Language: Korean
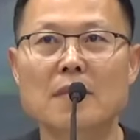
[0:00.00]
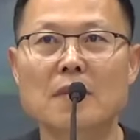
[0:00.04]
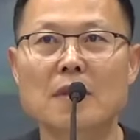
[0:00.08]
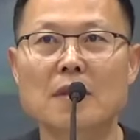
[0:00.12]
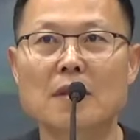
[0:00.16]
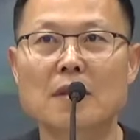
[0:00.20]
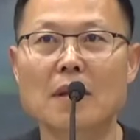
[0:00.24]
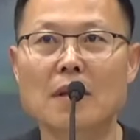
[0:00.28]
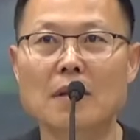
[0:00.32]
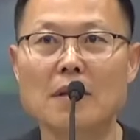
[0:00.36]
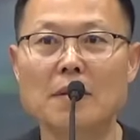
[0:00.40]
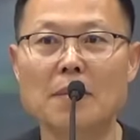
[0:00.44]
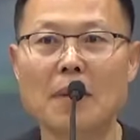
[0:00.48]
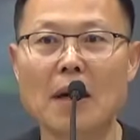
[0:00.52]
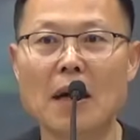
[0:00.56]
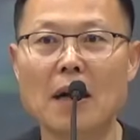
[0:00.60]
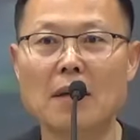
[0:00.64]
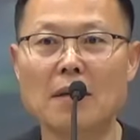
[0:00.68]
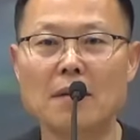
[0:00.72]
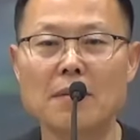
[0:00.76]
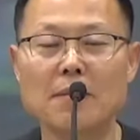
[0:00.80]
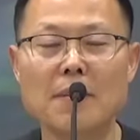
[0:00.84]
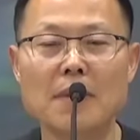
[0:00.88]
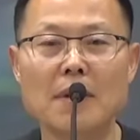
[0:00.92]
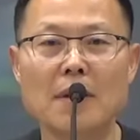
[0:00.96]
자기
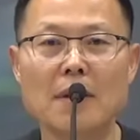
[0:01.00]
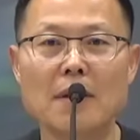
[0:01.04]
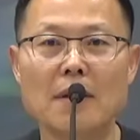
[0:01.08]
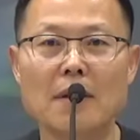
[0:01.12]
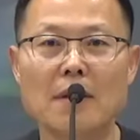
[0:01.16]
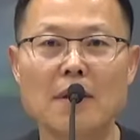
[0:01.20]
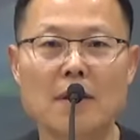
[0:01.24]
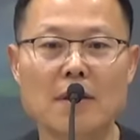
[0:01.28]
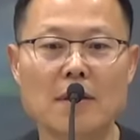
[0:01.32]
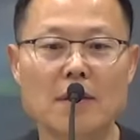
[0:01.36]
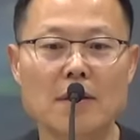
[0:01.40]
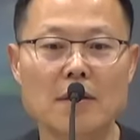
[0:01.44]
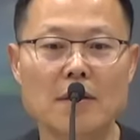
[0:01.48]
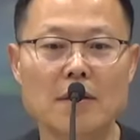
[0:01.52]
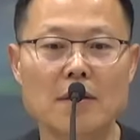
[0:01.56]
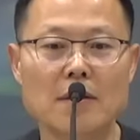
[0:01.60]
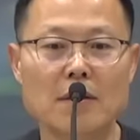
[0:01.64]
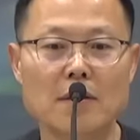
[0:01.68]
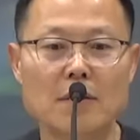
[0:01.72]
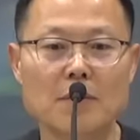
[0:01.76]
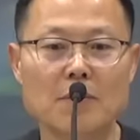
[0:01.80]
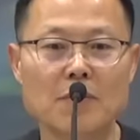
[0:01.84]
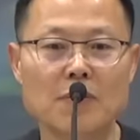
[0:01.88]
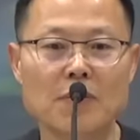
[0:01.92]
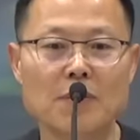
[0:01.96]
마음에
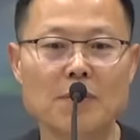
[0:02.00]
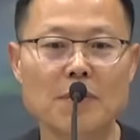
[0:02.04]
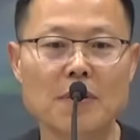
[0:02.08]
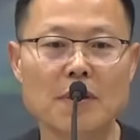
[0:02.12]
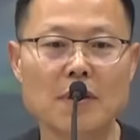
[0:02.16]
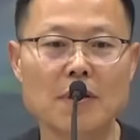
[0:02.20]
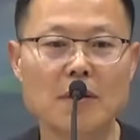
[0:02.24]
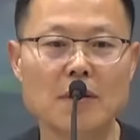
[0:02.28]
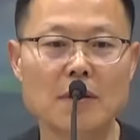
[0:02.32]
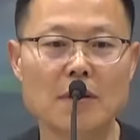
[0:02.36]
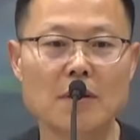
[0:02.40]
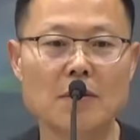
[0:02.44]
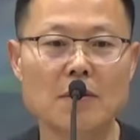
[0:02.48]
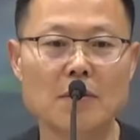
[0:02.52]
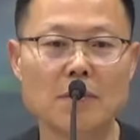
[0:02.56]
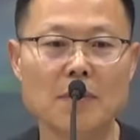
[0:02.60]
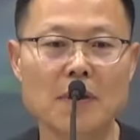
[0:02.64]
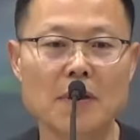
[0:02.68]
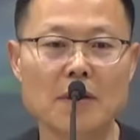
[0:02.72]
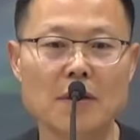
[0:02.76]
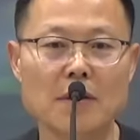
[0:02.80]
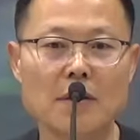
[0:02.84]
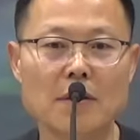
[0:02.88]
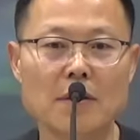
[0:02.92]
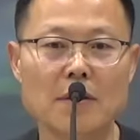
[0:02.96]
그런 분별이 있고
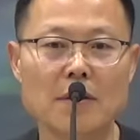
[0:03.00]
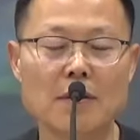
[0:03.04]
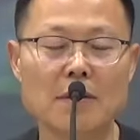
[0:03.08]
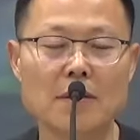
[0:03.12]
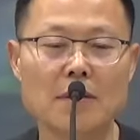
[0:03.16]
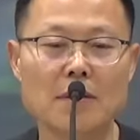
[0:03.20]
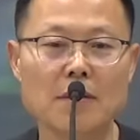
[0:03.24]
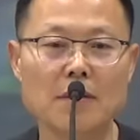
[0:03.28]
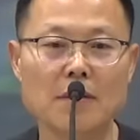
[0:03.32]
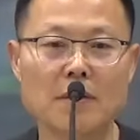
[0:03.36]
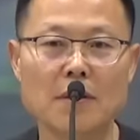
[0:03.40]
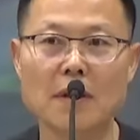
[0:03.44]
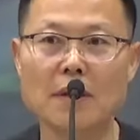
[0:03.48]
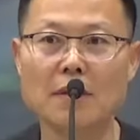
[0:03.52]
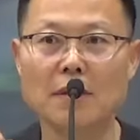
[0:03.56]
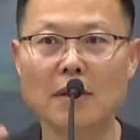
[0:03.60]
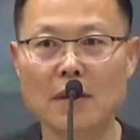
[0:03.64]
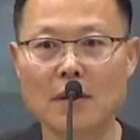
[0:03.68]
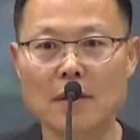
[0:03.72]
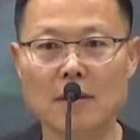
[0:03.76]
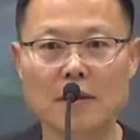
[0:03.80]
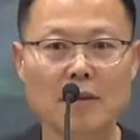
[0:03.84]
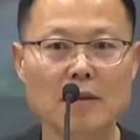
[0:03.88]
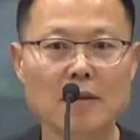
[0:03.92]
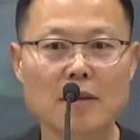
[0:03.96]
병이 있어서
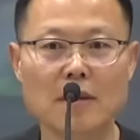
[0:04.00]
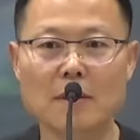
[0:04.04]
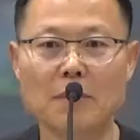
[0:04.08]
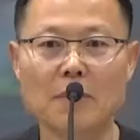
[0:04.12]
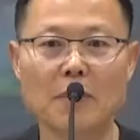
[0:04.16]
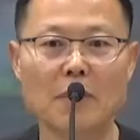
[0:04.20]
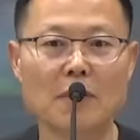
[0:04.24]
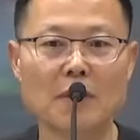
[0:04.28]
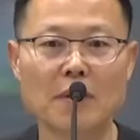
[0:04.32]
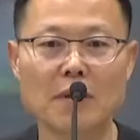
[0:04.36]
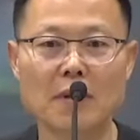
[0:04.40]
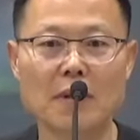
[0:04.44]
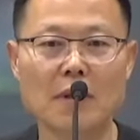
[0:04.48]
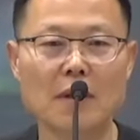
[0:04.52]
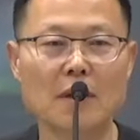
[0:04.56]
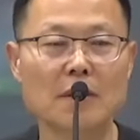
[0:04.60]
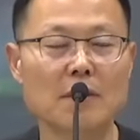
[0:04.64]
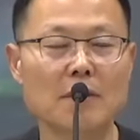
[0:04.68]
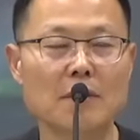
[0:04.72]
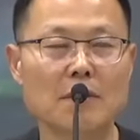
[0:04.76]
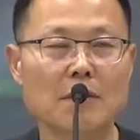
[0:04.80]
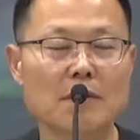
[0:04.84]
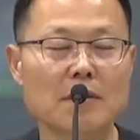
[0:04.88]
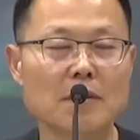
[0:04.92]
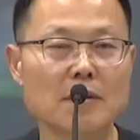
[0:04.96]
세상이 그렇게
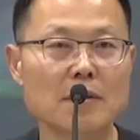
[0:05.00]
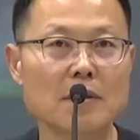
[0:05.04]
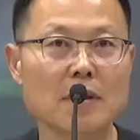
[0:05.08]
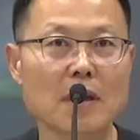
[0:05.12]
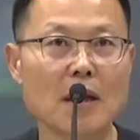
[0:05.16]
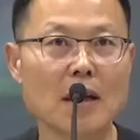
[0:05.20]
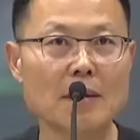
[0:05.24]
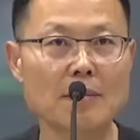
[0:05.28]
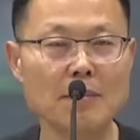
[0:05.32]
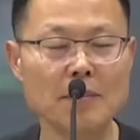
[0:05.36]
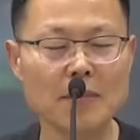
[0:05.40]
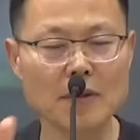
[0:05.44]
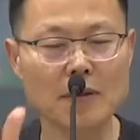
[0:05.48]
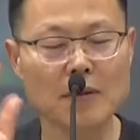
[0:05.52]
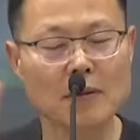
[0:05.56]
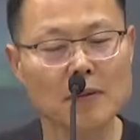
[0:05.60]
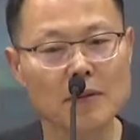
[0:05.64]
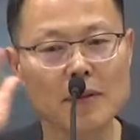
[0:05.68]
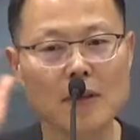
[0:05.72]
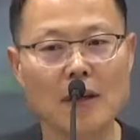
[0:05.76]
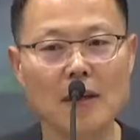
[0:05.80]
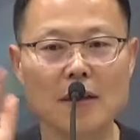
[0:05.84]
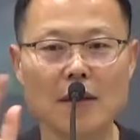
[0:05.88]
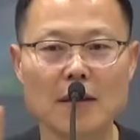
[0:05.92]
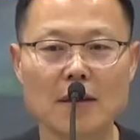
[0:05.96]
보인다고는 한 번도
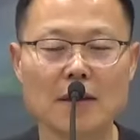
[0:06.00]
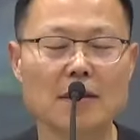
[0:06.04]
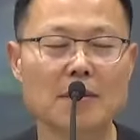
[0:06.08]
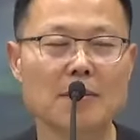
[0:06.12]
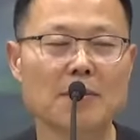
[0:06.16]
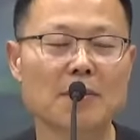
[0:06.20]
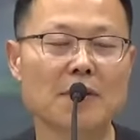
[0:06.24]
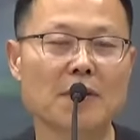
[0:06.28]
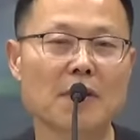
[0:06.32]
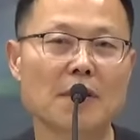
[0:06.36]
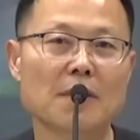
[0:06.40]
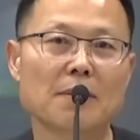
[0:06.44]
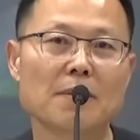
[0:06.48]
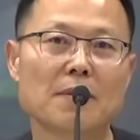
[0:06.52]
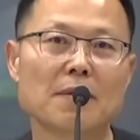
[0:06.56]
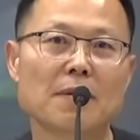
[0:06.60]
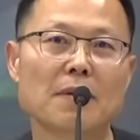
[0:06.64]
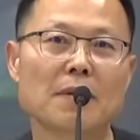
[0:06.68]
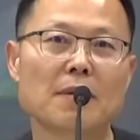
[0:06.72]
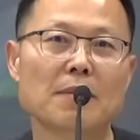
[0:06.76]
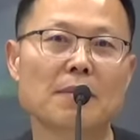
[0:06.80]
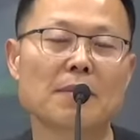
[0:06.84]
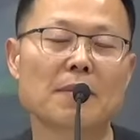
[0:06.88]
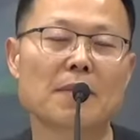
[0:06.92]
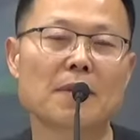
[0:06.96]
생각을 못
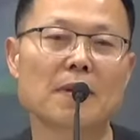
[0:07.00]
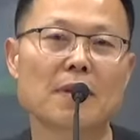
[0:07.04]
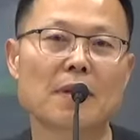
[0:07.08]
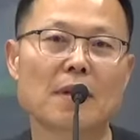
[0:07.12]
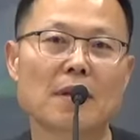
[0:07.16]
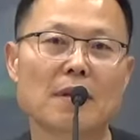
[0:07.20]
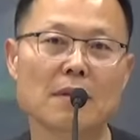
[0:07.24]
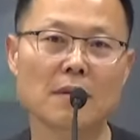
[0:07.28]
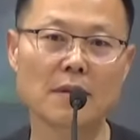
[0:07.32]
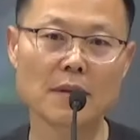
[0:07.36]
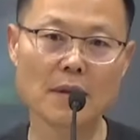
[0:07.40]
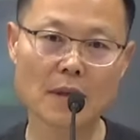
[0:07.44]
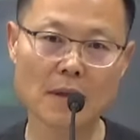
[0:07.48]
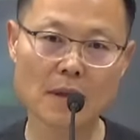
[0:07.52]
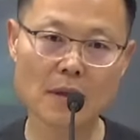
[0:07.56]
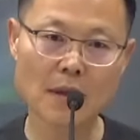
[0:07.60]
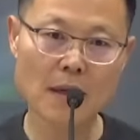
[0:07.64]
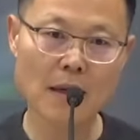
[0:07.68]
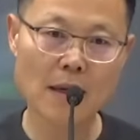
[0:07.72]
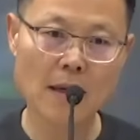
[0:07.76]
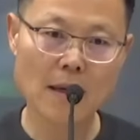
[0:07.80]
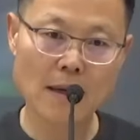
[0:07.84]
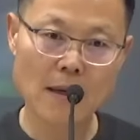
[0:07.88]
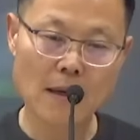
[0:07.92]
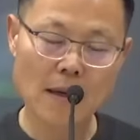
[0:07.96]
해본 겁니다. 근데
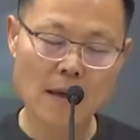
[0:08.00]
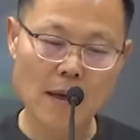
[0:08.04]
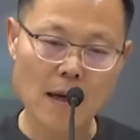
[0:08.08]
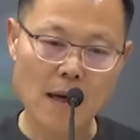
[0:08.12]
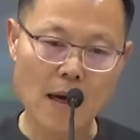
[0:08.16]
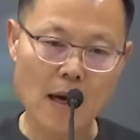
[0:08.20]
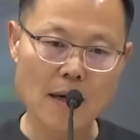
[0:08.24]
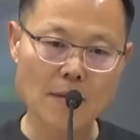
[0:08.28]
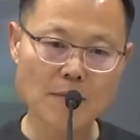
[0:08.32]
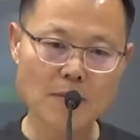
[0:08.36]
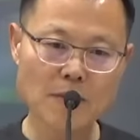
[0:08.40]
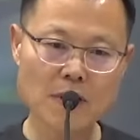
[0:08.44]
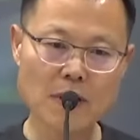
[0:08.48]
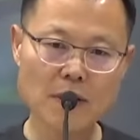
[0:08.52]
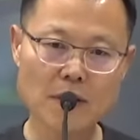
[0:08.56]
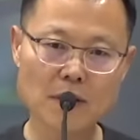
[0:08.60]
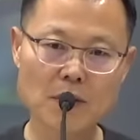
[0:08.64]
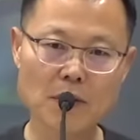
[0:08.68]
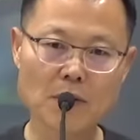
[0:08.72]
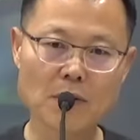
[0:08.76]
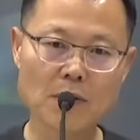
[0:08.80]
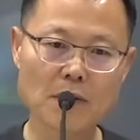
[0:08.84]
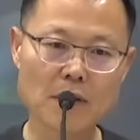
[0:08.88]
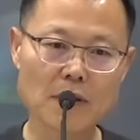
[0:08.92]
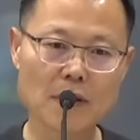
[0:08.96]
아무리
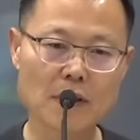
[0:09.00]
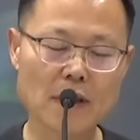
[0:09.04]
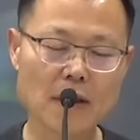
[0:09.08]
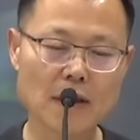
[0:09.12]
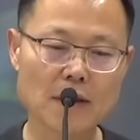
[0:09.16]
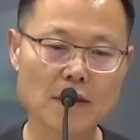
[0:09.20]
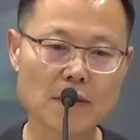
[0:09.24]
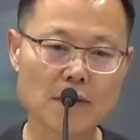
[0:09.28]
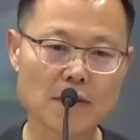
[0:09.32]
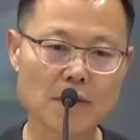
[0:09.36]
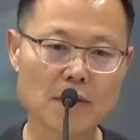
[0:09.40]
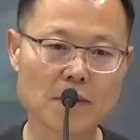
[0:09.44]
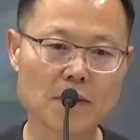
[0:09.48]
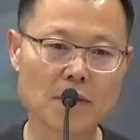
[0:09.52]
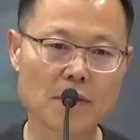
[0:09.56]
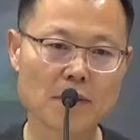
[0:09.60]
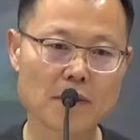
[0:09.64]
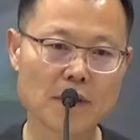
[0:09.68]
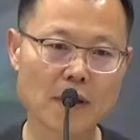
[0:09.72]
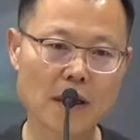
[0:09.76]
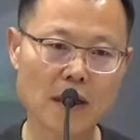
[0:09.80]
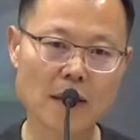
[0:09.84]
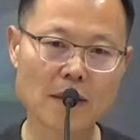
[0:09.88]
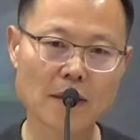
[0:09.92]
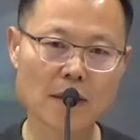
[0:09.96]
좋은 거라도
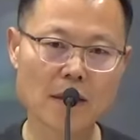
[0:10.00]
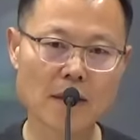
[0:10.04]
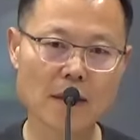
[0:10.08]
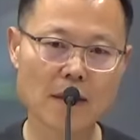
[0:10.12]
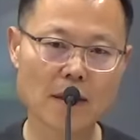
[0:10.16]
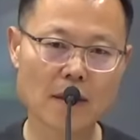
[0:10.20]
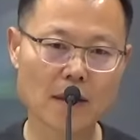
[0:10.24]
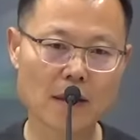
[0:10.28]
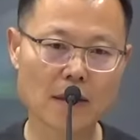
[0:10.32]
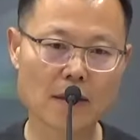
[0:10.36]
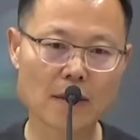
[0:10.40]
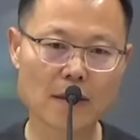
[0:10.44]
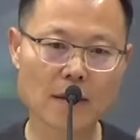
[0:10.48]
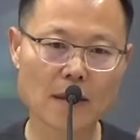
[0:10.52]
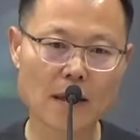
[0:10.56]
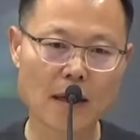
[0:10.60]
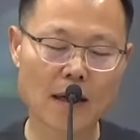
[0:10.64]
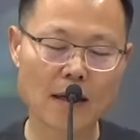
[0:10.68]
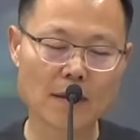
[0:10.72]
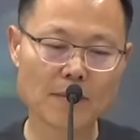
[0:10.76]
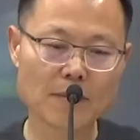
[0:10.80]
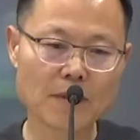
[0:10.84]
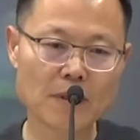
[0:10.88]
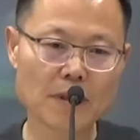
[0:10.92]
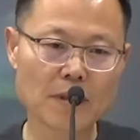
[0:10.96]
내가 생각하는 게
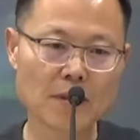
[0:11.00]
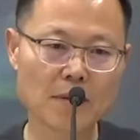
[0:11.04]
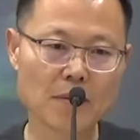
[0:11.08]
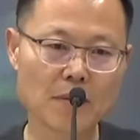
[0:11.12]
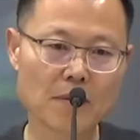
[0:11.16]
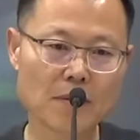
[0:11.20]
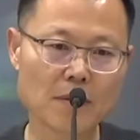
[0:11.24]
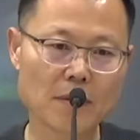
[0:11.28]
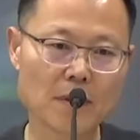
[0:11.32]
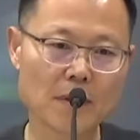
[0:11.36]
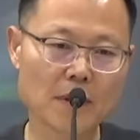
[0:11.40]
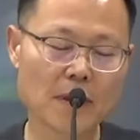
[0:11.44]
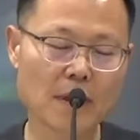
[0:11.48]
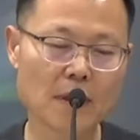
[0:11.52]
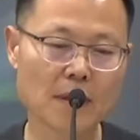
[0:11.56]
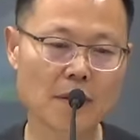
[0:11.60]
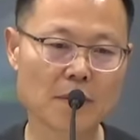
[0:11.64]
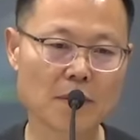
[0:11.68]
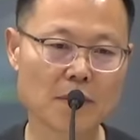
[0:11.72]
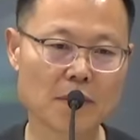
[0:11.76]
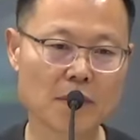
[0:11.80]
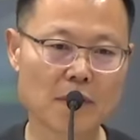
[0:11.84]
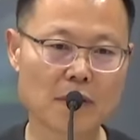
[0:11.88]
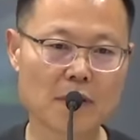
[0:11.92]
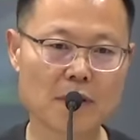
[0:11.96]
아무리 좋은
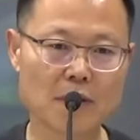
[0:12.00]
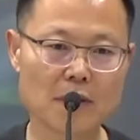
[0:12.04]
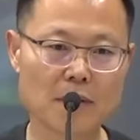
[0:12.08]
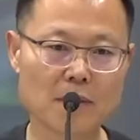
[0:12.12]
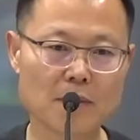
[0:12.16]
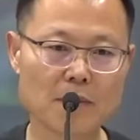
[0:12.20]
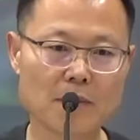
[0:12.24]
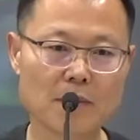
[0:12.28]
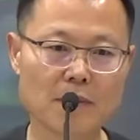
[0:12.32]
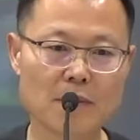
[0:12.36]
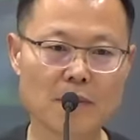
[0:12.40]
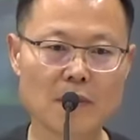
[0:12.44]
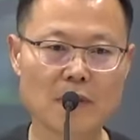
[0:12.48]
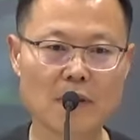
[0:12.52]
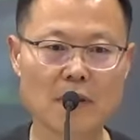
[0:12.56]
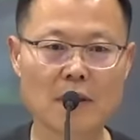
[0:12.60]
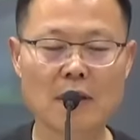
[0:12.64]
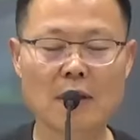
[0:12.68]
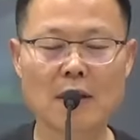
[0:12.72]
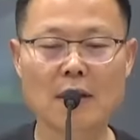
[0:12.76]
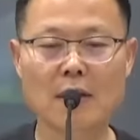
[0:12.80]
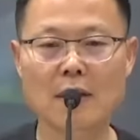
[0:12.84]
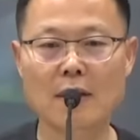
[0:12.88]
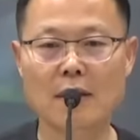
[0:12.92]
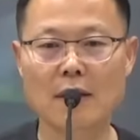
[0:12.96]
거라도 지금
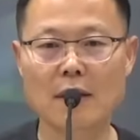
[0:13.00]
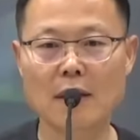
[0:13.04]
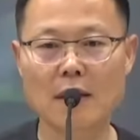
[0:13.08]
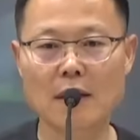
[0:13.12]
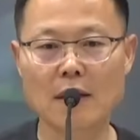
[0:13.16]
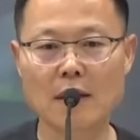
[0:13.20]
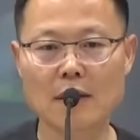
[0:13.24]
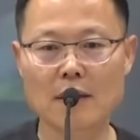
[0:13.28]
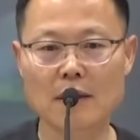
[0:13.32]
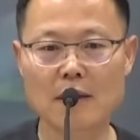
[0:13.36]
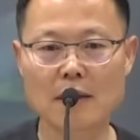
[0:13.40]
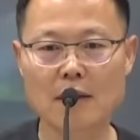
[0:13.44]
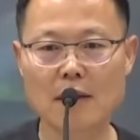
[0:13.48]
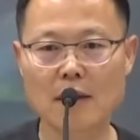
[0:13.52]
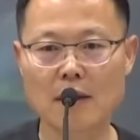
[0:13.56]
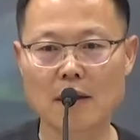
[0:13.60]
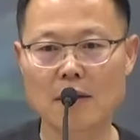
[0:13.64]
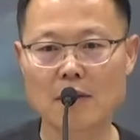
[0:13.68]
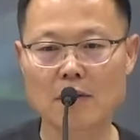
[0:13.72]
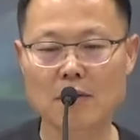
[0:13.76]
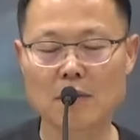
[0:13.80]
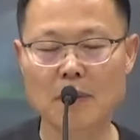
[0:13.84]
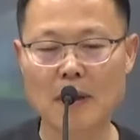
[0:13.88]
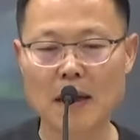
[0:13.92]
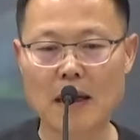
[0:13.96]
내가
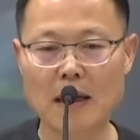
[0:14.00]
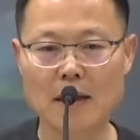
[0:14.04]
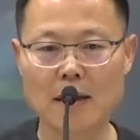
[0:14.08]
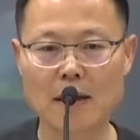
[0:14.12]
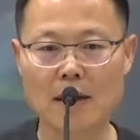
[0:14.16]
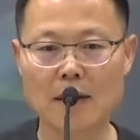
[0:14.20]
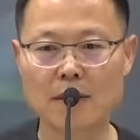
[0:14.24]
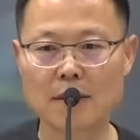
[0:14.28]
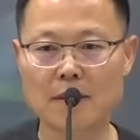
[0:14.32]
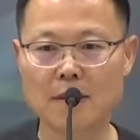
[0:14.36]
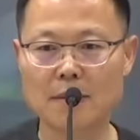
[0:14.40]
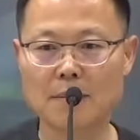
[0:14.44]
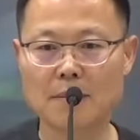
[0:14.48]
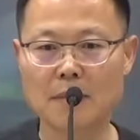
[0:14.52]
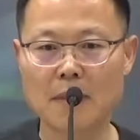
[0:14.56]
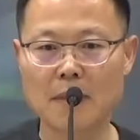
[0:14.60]
기대하고 바라는